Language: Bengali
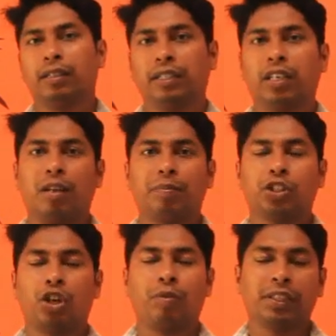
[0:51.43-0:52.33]
সেগুলো
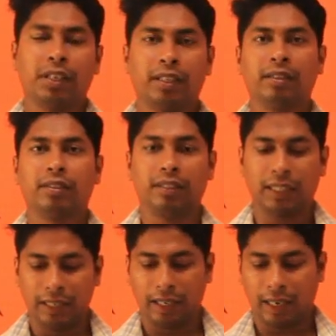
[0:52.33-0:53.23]
আপনারা সবাই জানেন যে
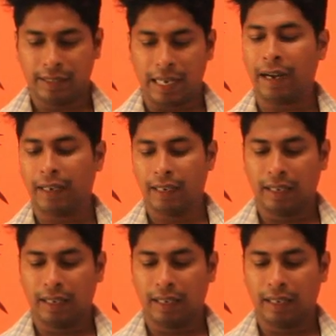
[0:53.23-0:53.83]
কী কী থাকে চ্যাট